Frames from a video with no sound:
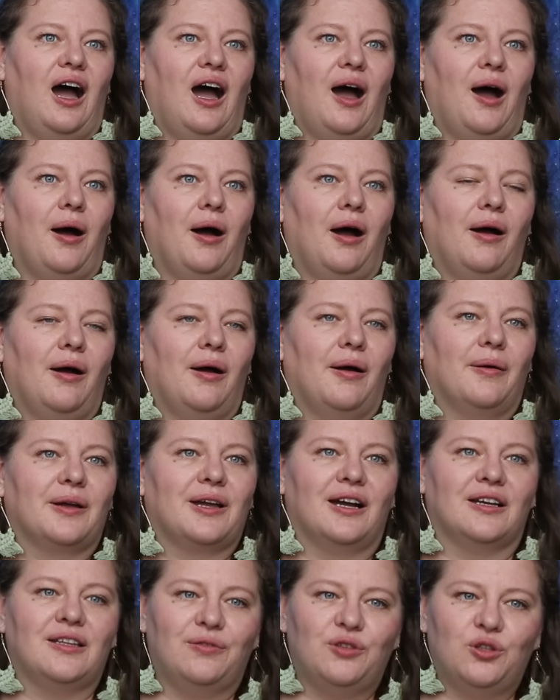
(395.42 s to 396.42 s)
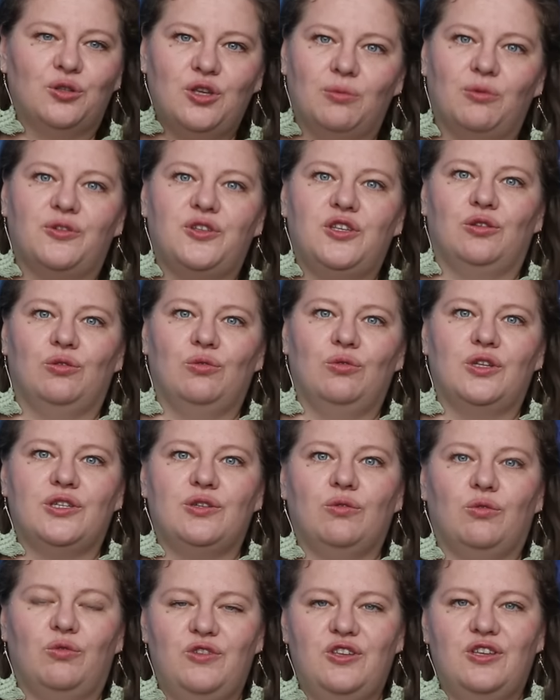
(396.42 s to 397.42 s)
А когда в эту тему
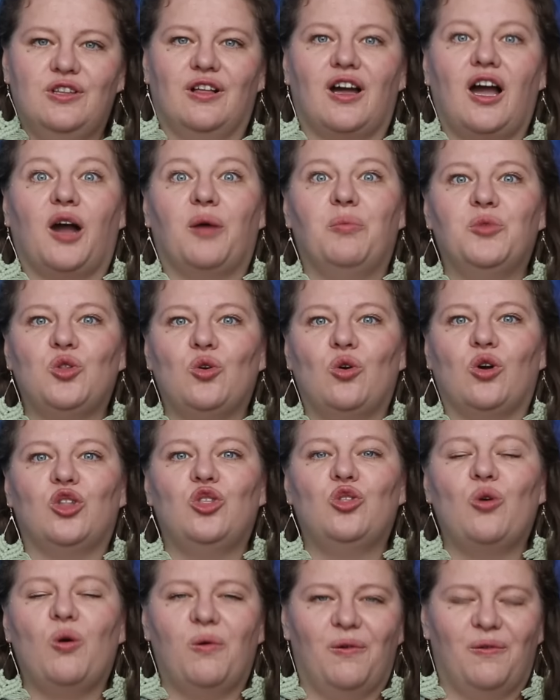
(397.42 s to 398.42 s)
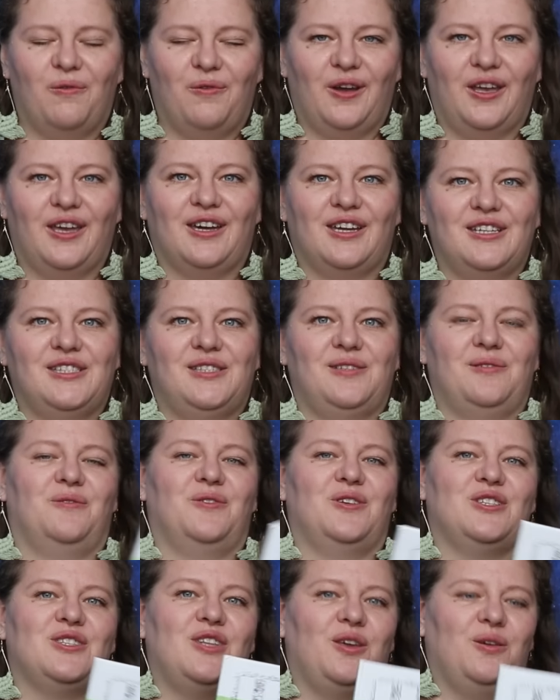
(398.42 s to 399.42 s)
втянулась, увидела, как много нового и
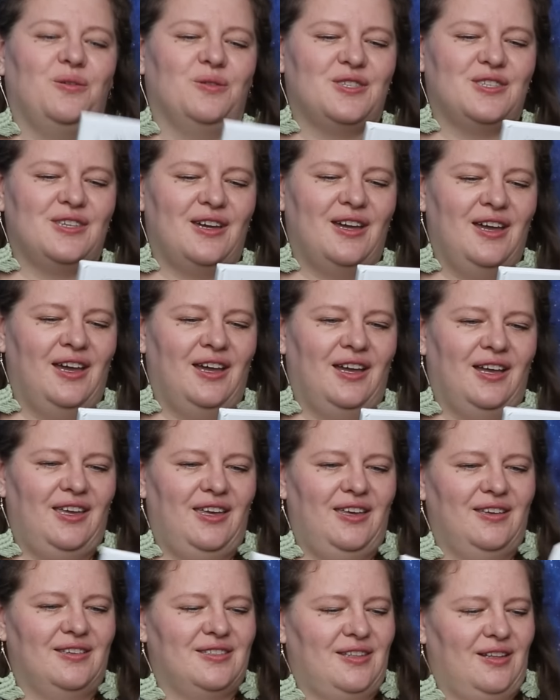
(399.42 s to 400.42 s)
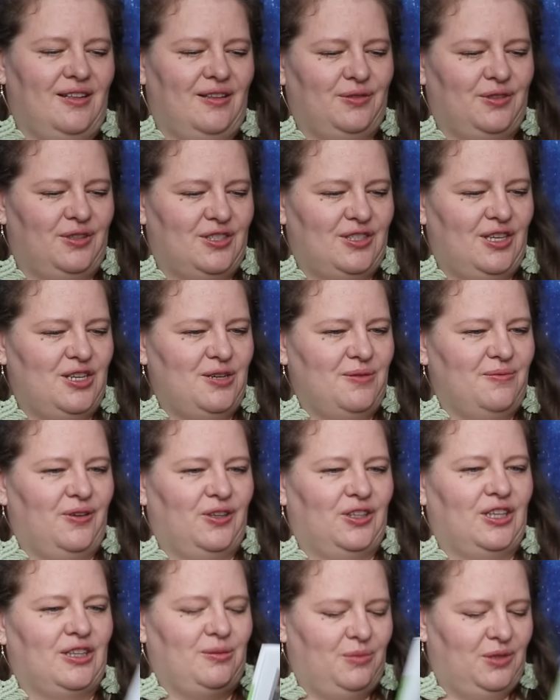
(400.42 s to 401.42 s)
красивого издается, и стала вот настоящим
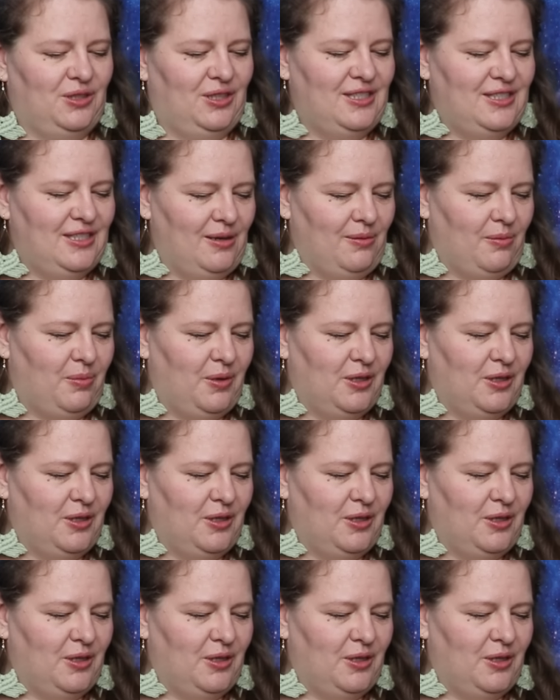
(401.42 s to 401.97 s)
фанатом этой темы.